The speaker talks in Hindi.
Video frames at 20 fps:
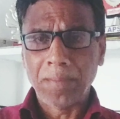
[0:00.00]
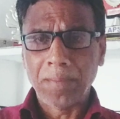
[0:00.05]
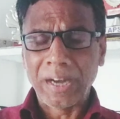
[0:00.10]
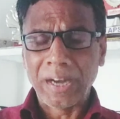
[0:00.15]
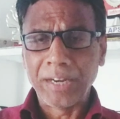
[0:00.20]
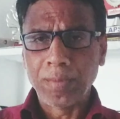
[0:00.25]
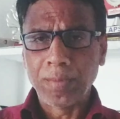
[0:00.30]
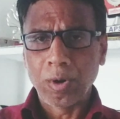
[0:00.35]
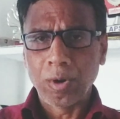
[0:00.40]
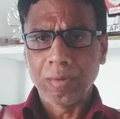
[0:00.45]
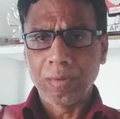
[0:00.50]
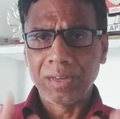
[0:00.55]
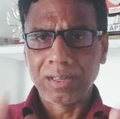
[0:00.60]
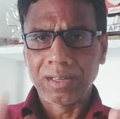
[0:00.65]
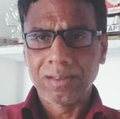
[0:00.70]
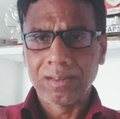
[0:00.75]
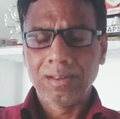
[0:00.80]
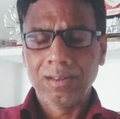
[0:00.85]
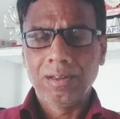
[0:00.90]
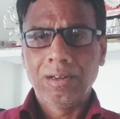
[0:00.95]
माइंड ब्लोइंग
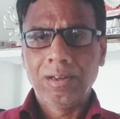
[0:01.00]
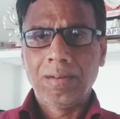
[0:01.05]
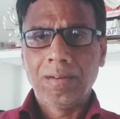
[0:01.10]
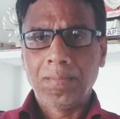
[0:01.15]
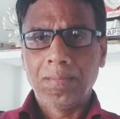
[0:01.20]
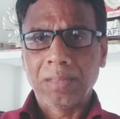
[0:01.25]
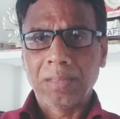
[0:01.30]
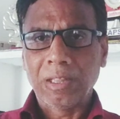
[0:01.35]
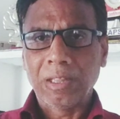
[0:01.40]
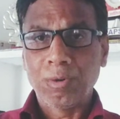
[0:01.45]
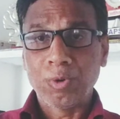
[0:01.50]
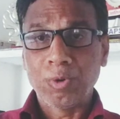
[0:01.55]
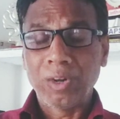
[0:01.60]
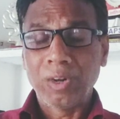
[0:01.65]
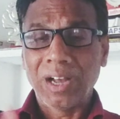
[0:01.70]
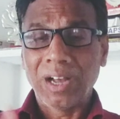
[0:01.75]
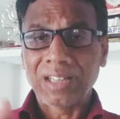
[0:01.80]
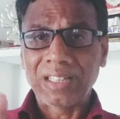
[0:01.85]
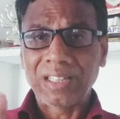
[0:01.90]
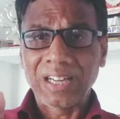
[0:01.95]
मतलब
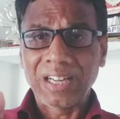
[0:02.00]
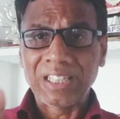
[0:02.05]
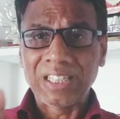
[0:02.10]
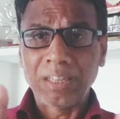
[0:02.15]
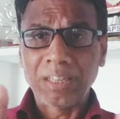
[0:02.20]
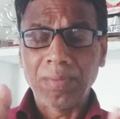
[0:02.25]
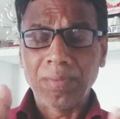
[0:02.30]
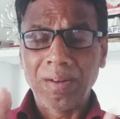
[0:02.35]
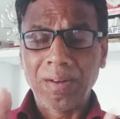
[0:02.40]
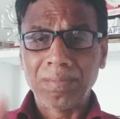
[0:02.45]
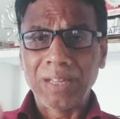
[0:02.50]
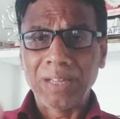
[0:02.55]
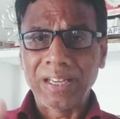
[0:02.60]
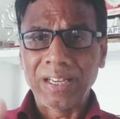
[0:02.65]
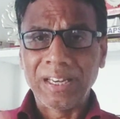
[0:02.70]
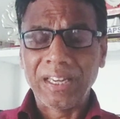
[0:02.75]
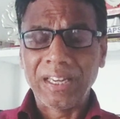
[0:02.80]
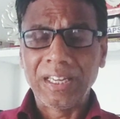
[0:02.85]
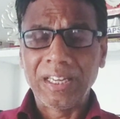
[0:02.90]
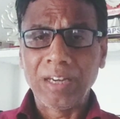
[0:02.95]
उन्होंने आज तक ऐसी फिल्म
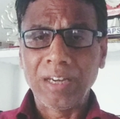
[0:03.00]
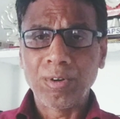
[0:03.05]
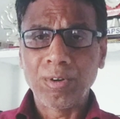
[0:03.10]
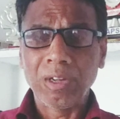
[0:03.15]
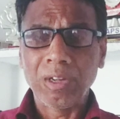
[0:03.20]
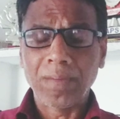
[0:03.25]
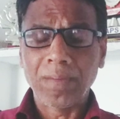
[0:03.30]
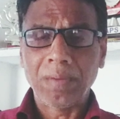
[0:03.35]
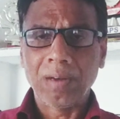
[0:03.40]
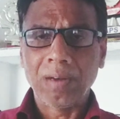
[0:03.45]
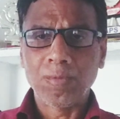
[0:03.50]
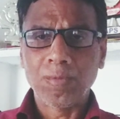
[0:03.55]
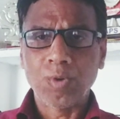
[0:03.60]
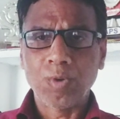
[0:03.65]
देखी नहीं है और ये फिल्म